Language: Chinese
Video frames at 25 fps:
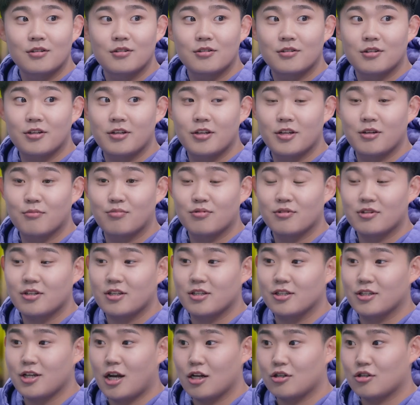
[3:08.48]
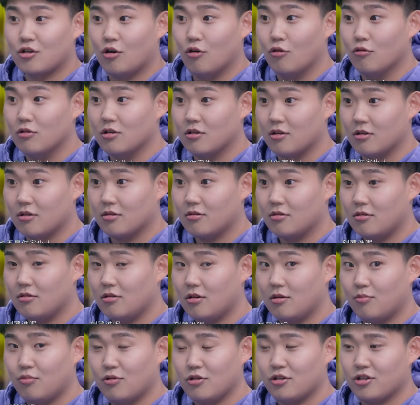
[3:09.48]
人也不是你家仇人，
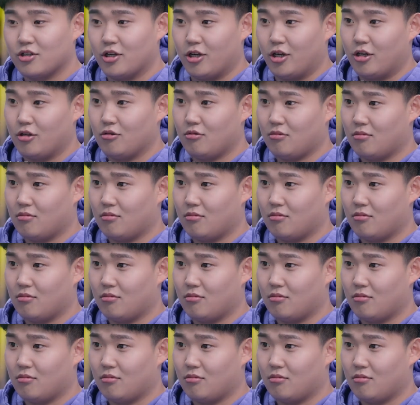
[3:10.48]
刻薄谁呢？